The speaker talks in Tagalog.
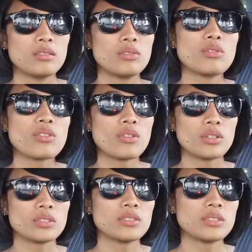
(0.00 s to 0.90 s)
yung
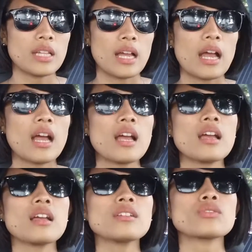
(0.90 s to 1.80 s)
thought na, ah,
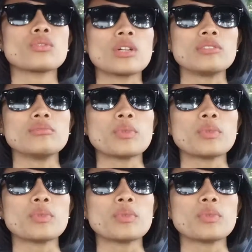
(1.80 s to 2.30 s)
so ganun,